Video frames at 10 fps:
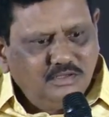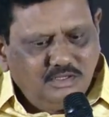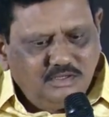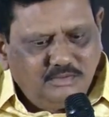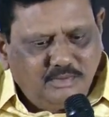
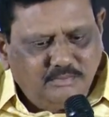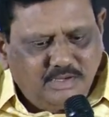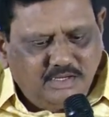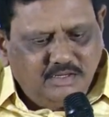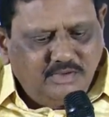ఈ
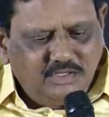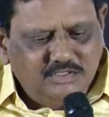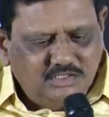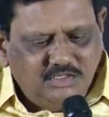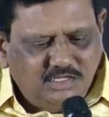
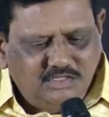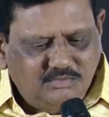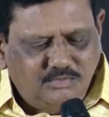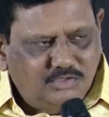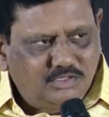మంగళవారం
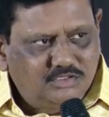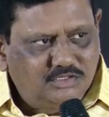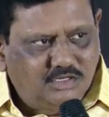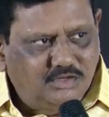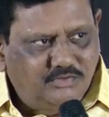సిద్ధాంతం
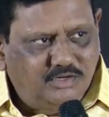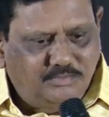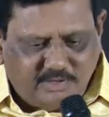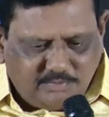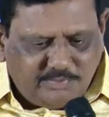పుట్టించినటువంటి
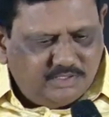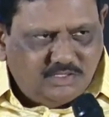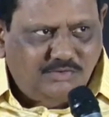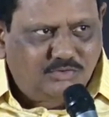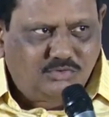పడిపోయిన
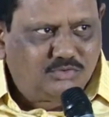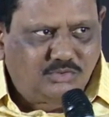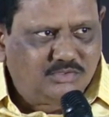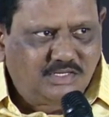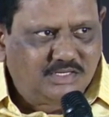
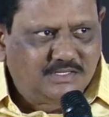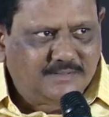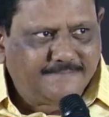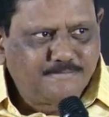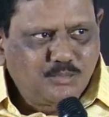దేవదూతలు ఉంటారు
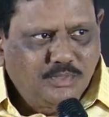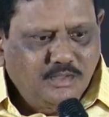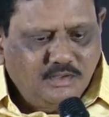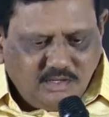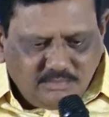కదా
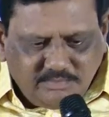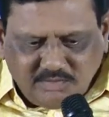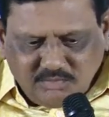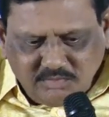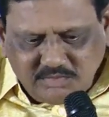అరే
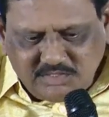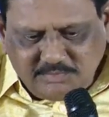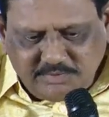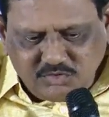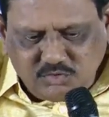మేము
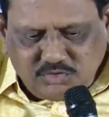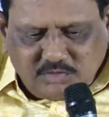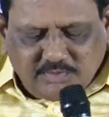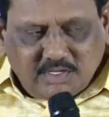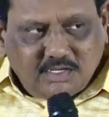చెప్పిన
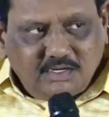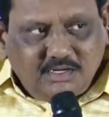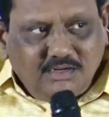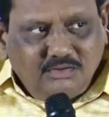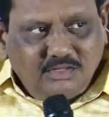సూత్రం ప్రకారం
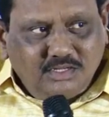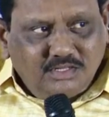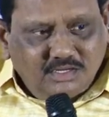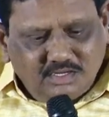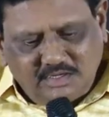నడవలేదు
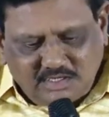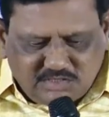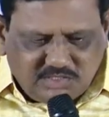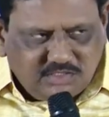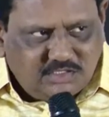కదా నీకు
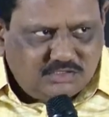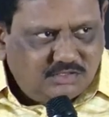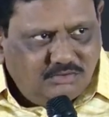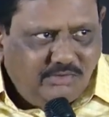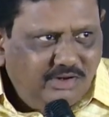నష్టం
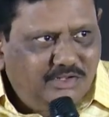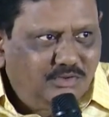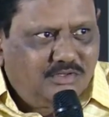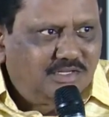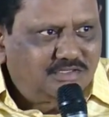చేస్తాం వాళ్ళు
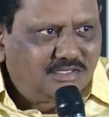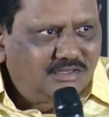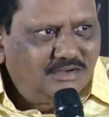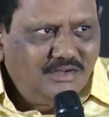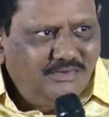ఏదో ఒకటి
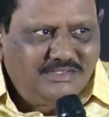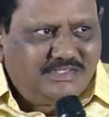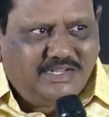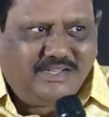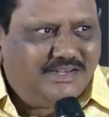చేస్తారు వాళ్ళు
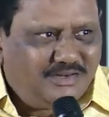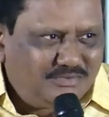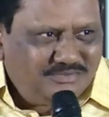చేయగలరు